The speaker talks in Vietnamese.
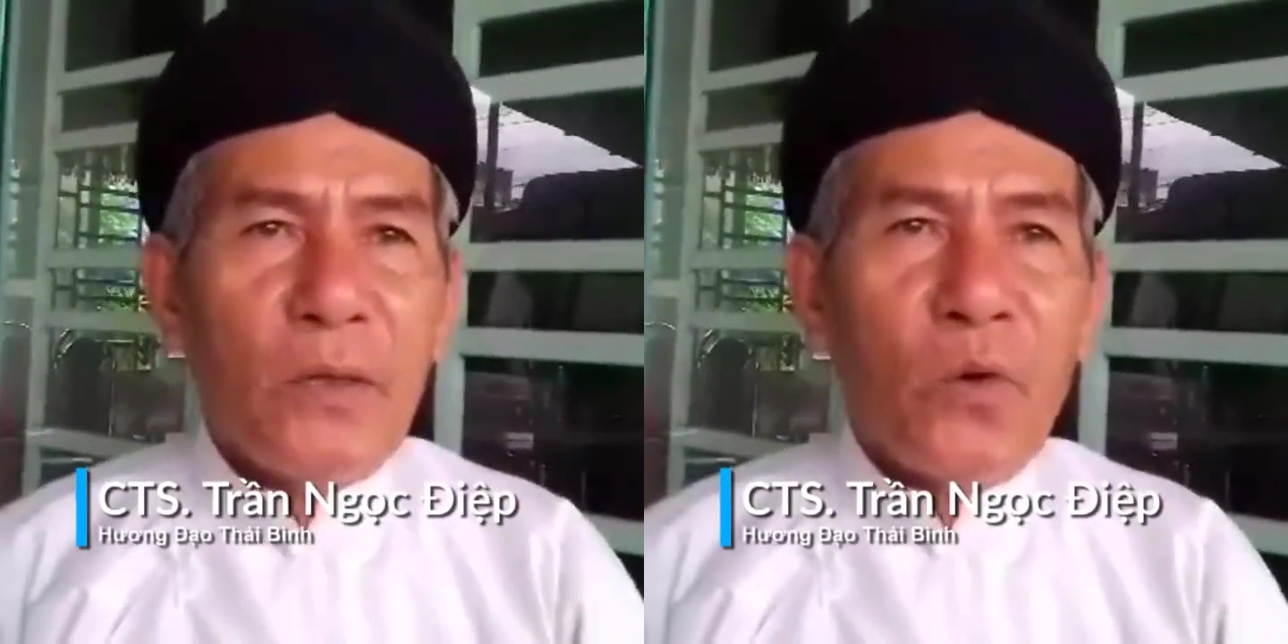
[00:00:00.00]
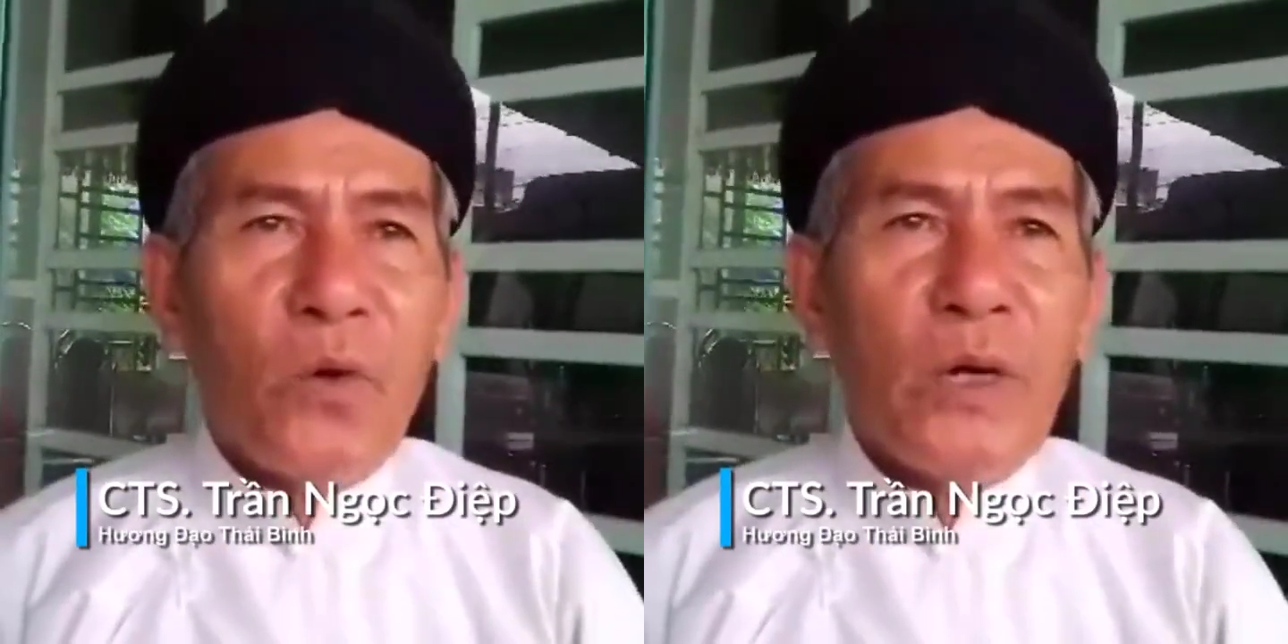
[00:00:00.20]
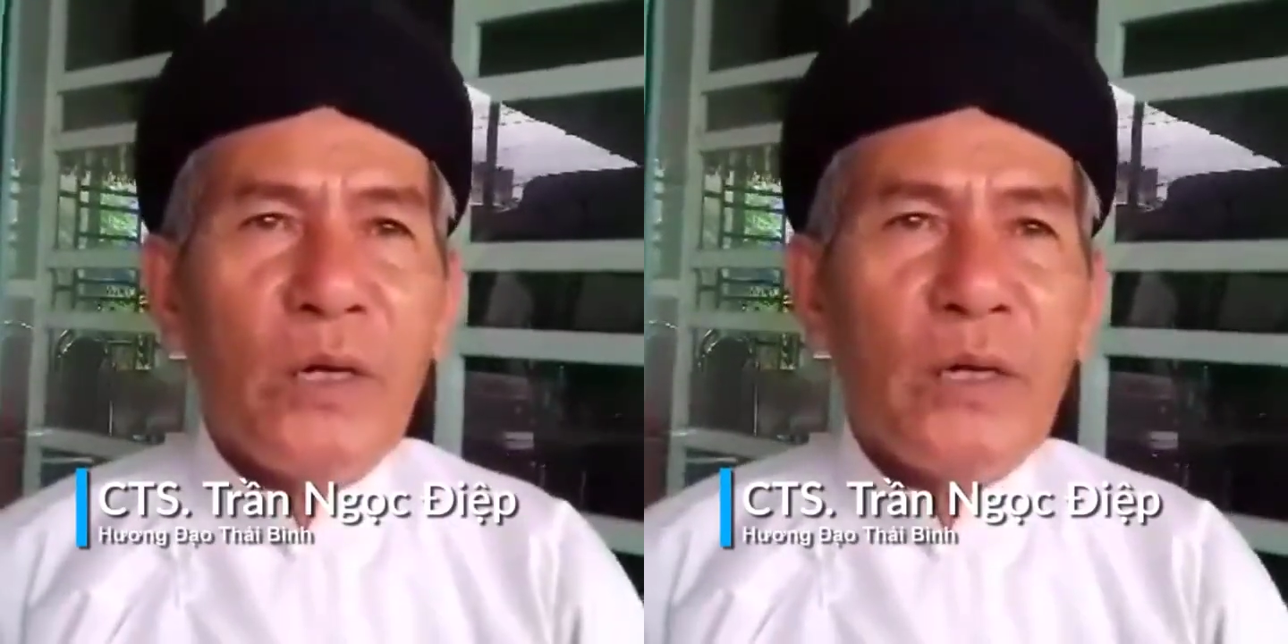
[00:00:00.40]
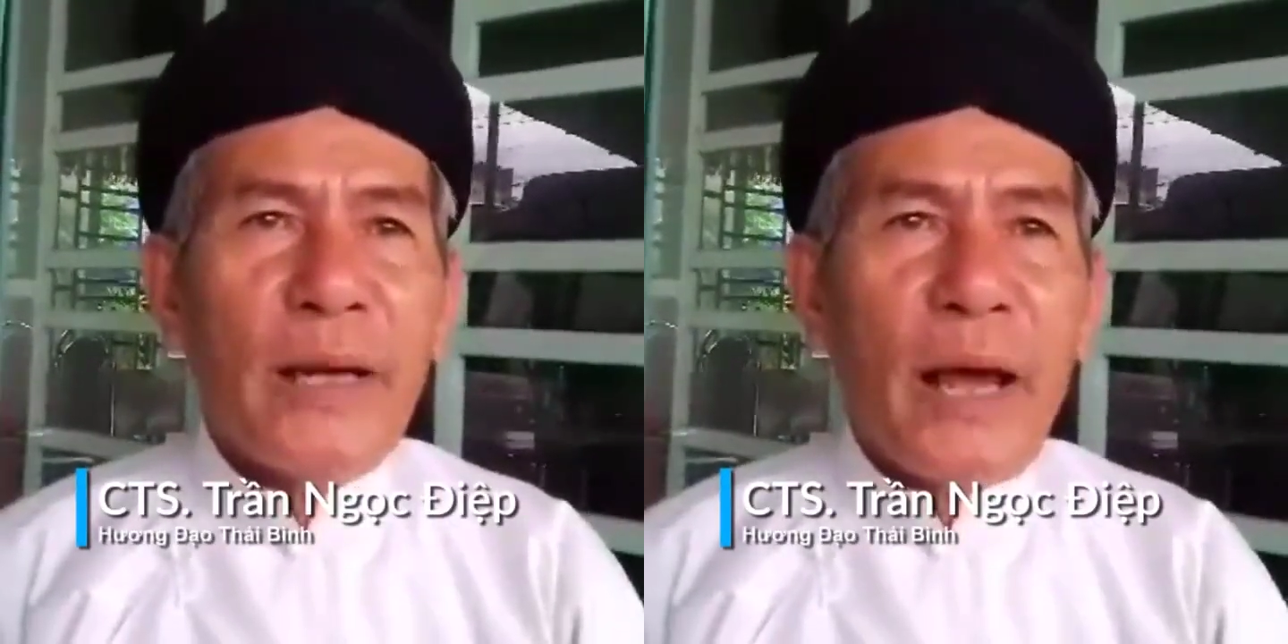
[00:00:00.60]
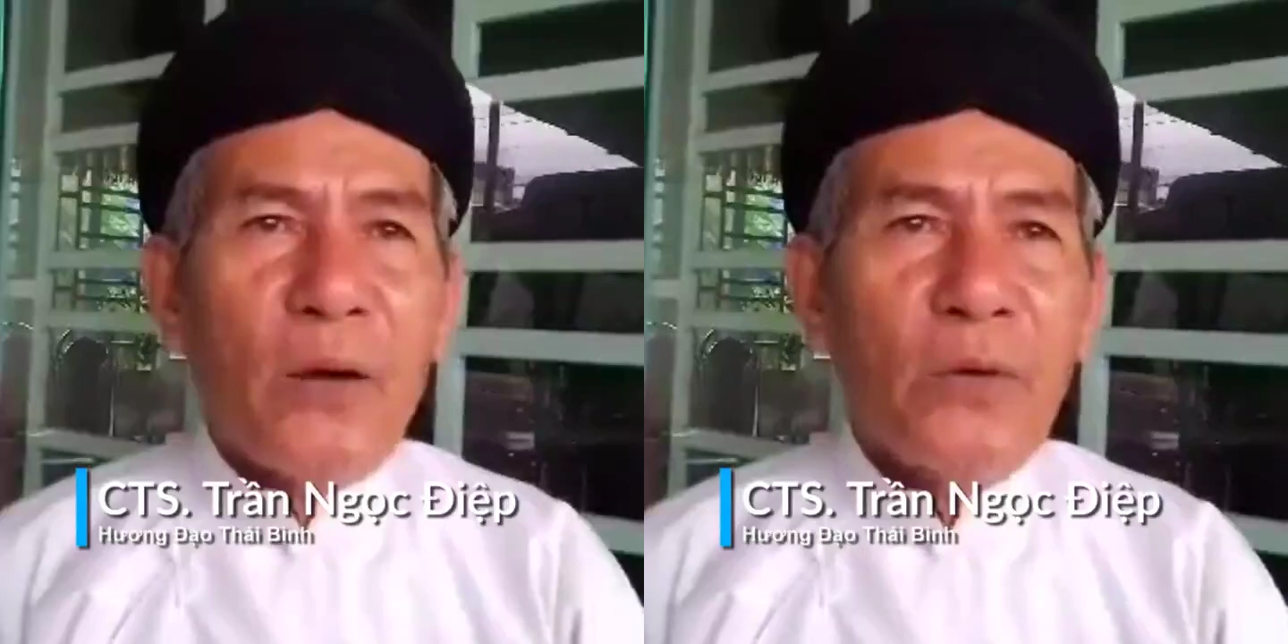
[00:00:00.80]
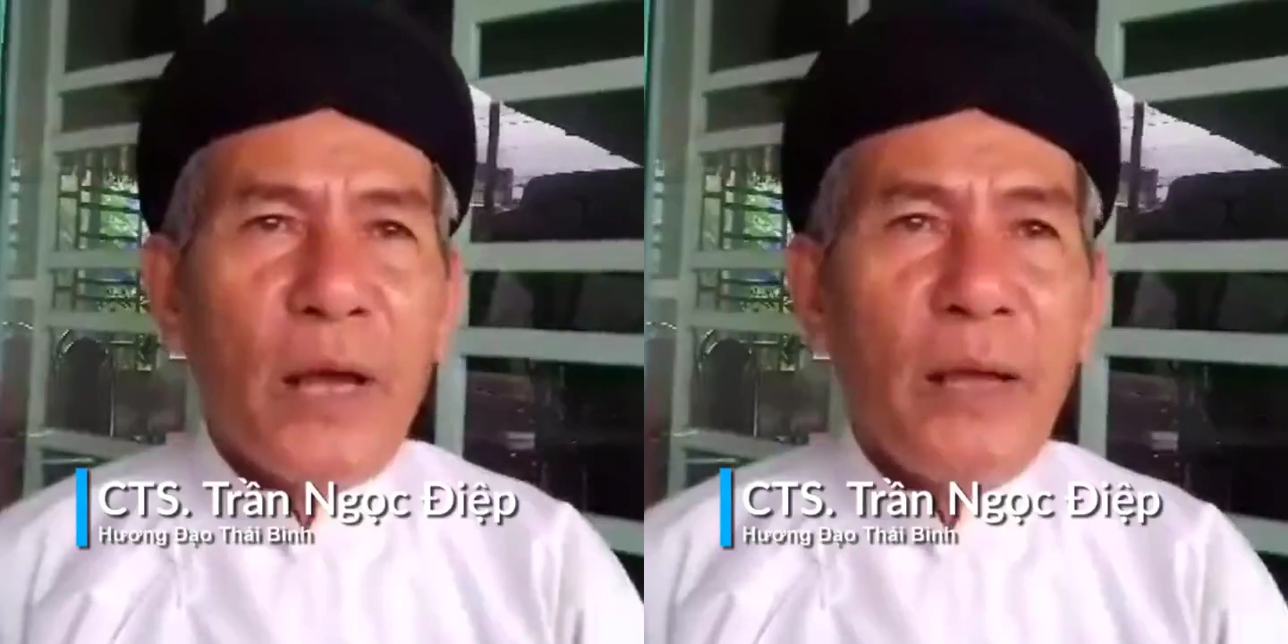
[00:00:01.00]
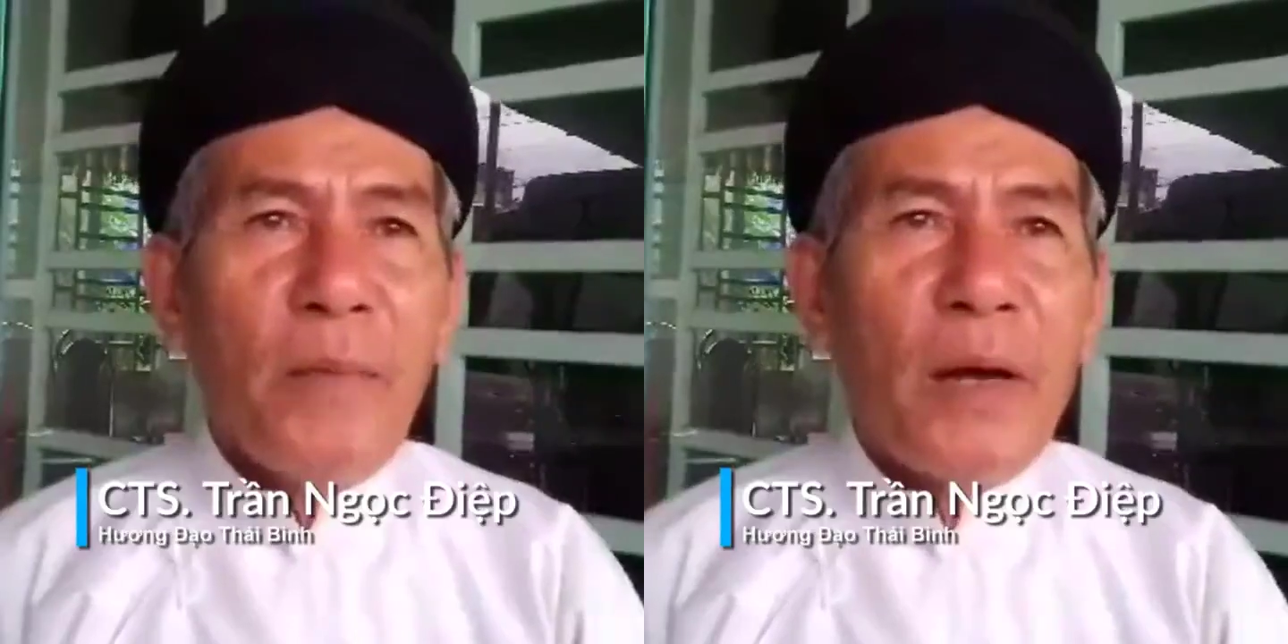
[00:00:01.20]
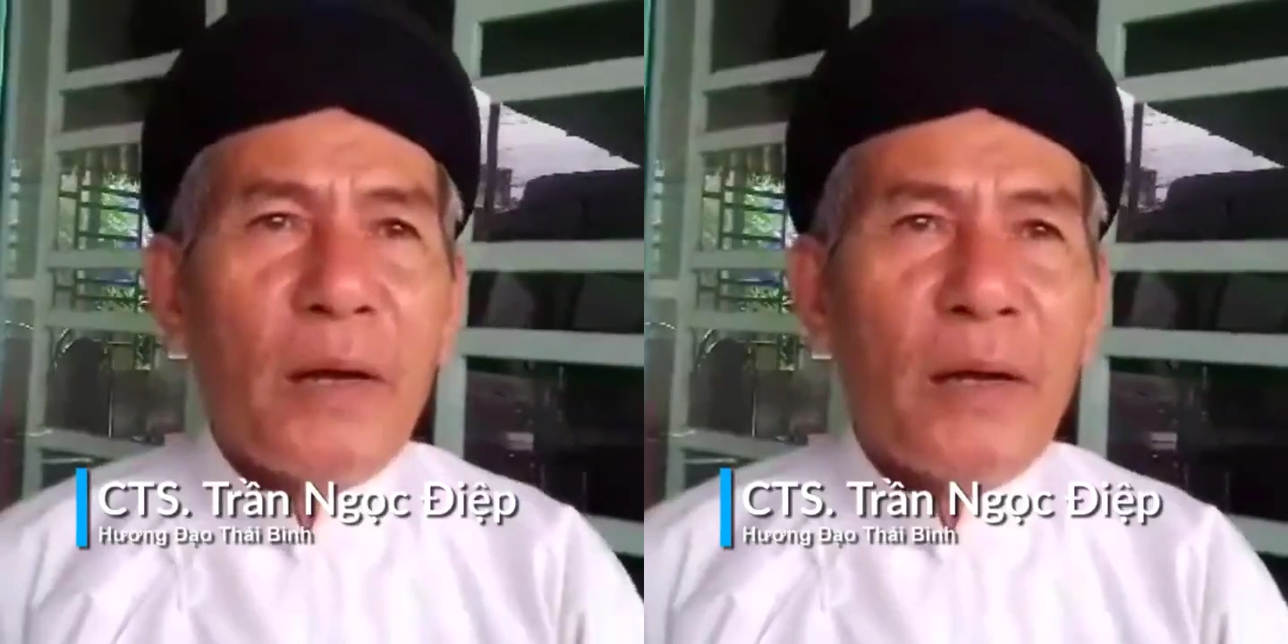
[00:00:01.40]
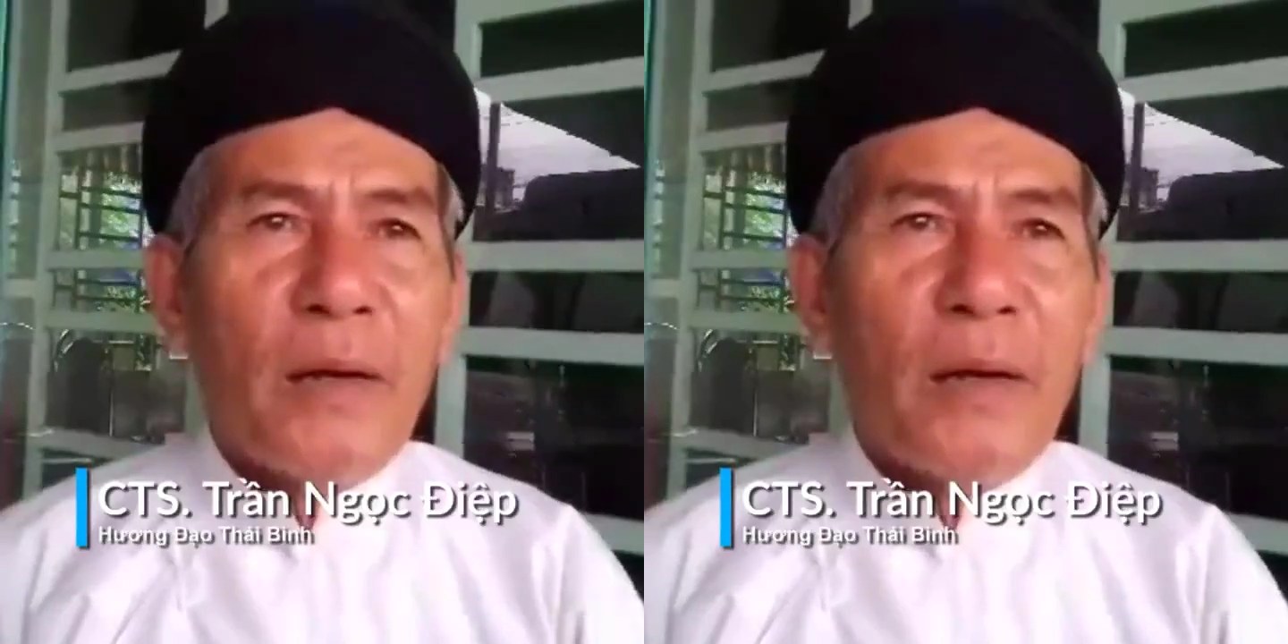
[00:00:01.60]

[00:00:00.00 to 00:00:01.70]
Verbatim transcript: thuộc Hương đạo Thái Bình,